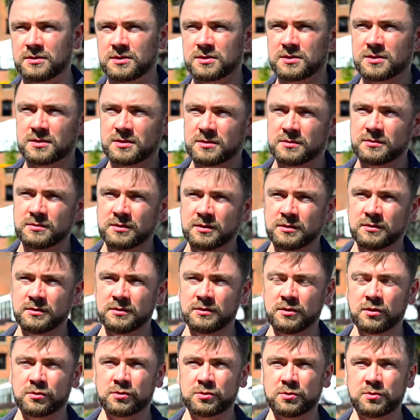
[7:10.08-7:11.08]

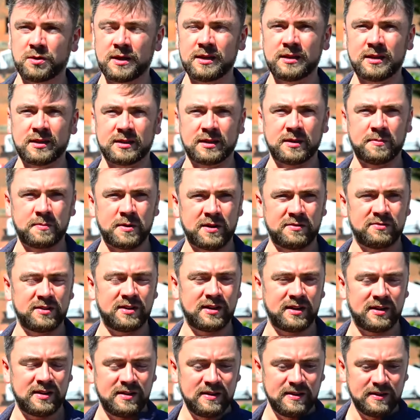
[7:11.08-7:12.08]
y, do której tak
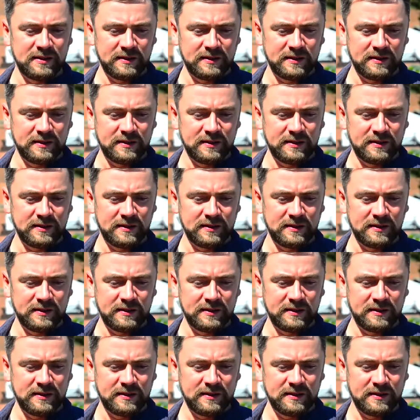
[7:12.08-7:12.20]
naprawdę y,